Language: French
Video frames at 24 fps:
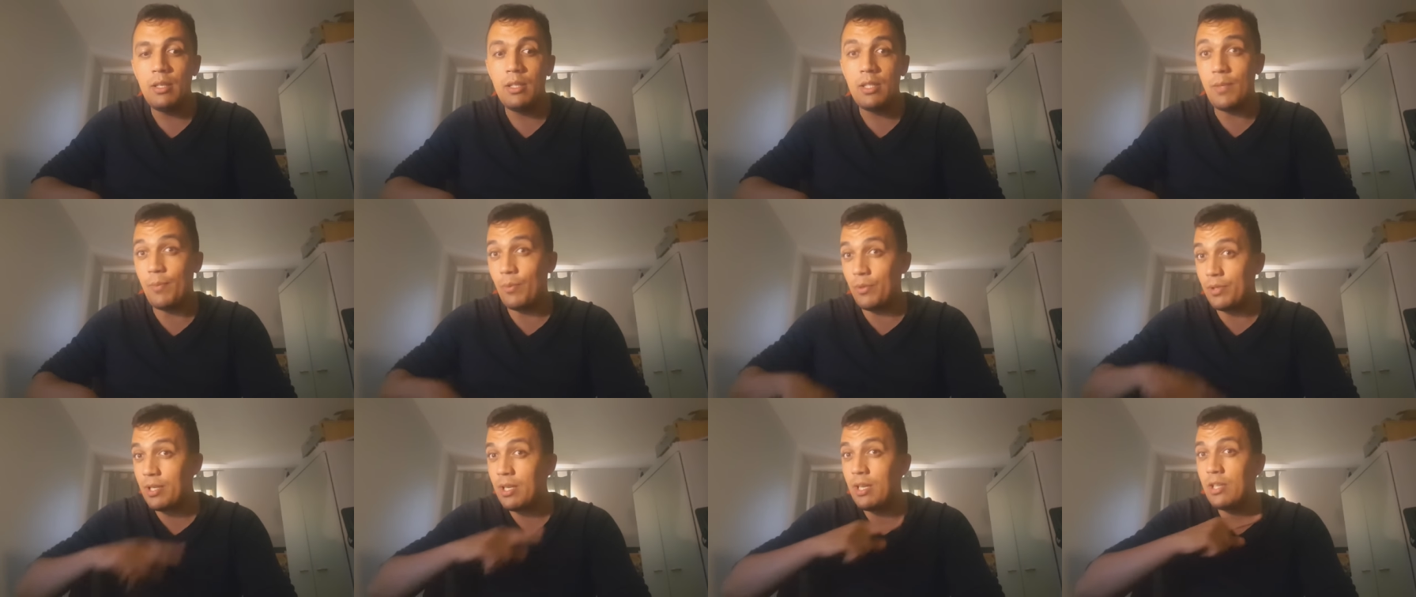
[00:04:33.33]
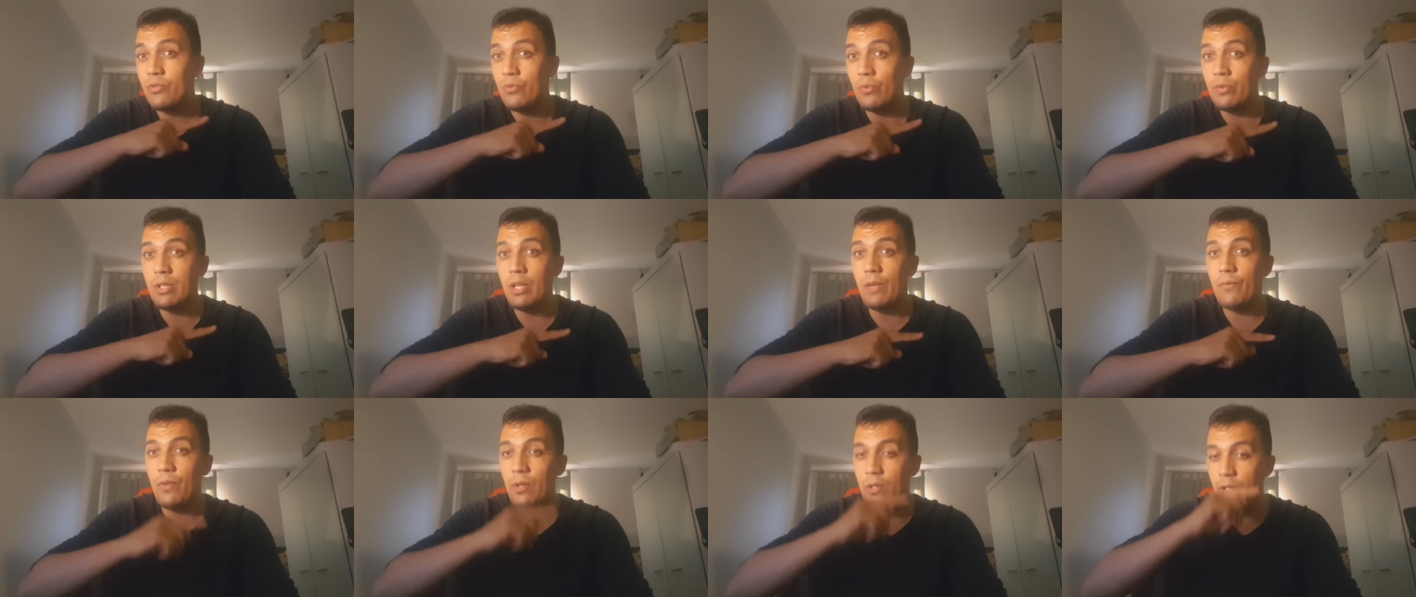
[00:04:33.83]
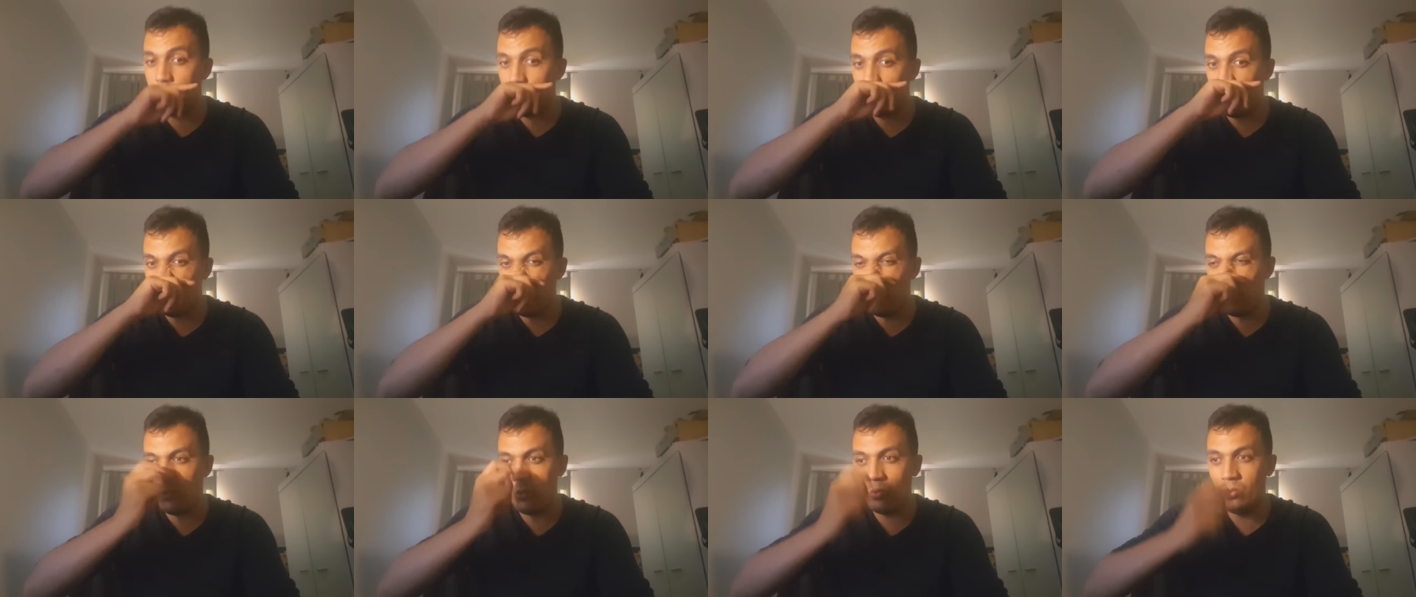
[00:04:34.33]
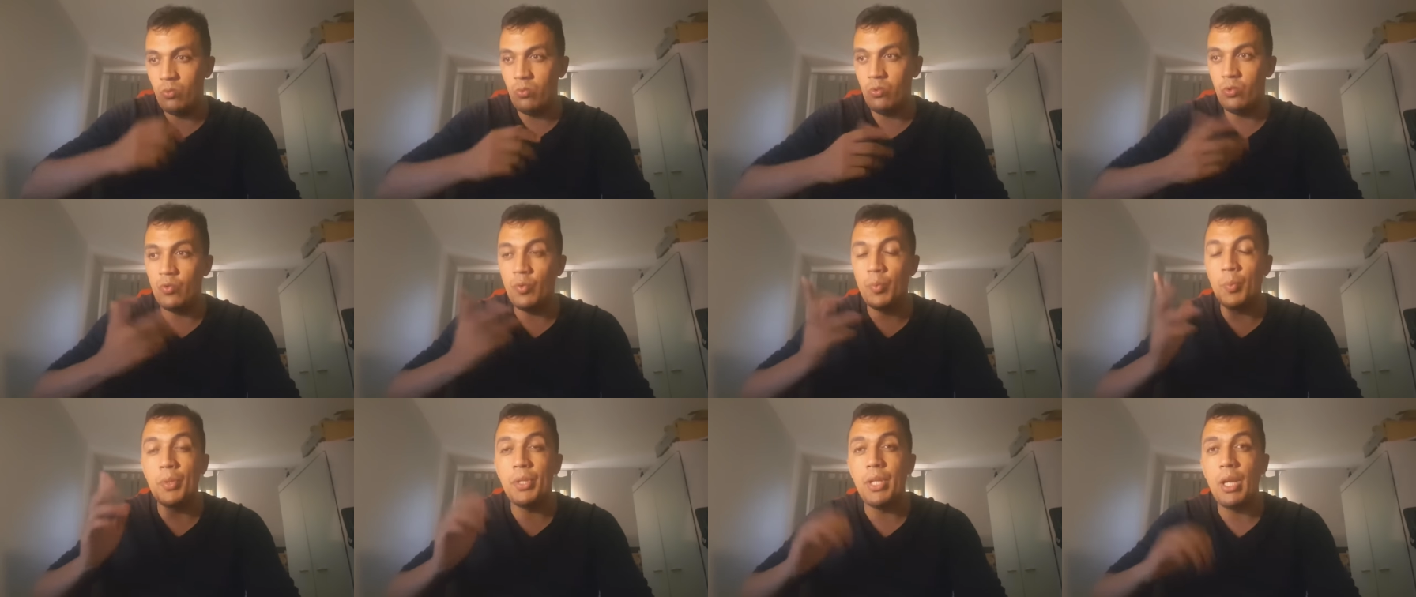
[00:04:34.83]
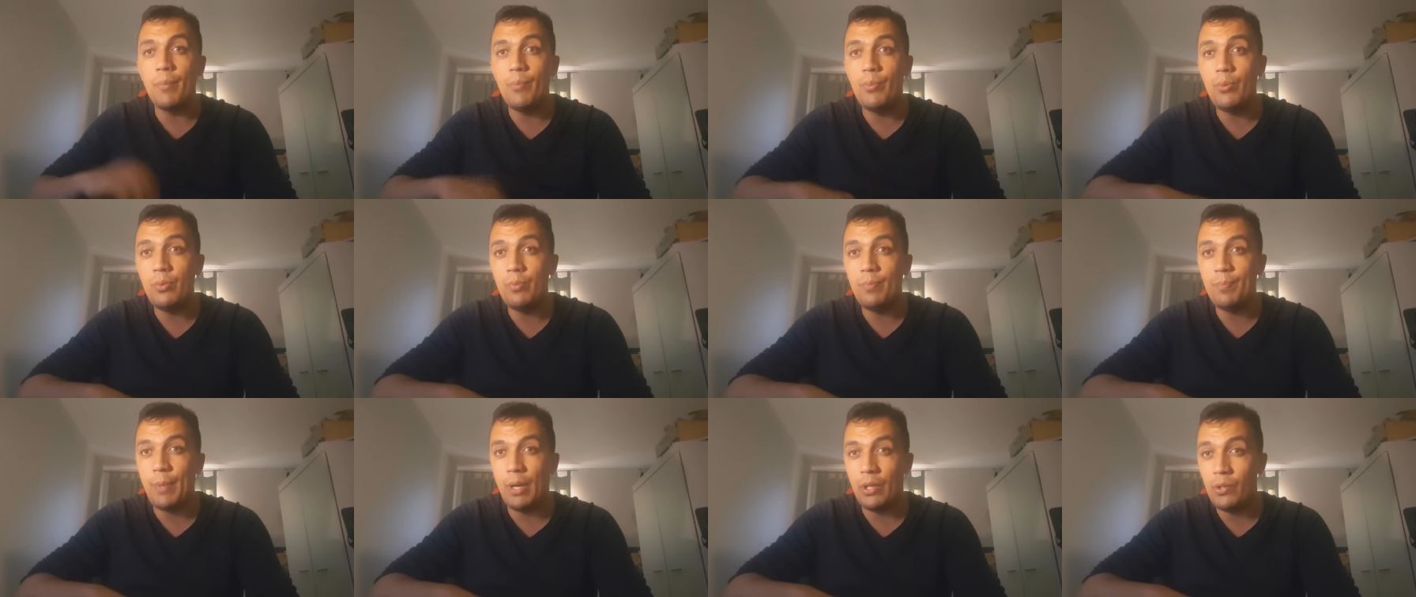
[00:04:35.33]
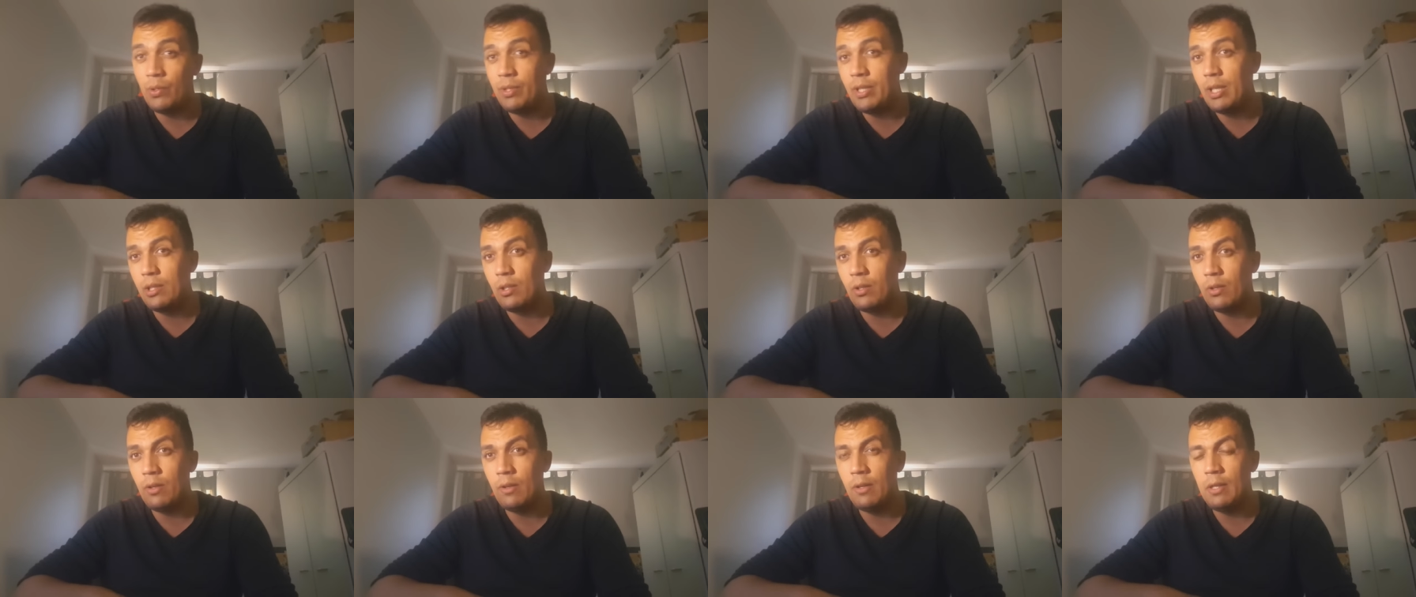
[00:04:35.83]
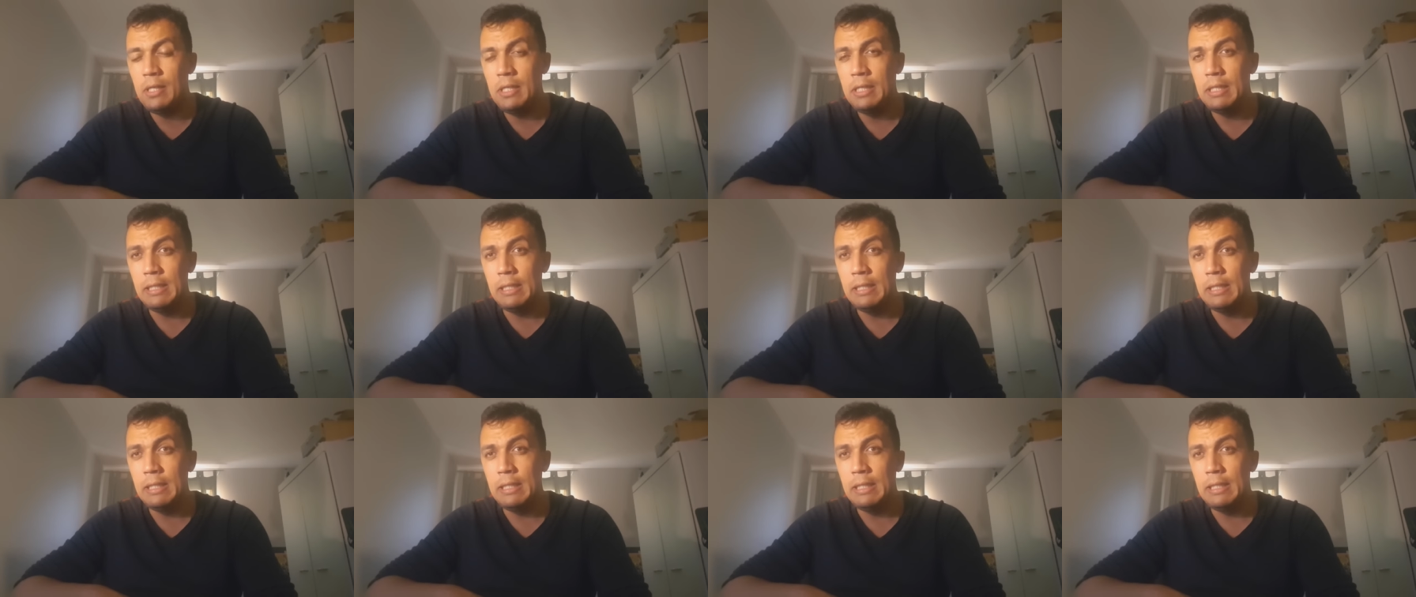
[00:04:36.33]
C'est pour ça que je vous ai fait une excuse où je vous demandais un peu de pardon d'être euh,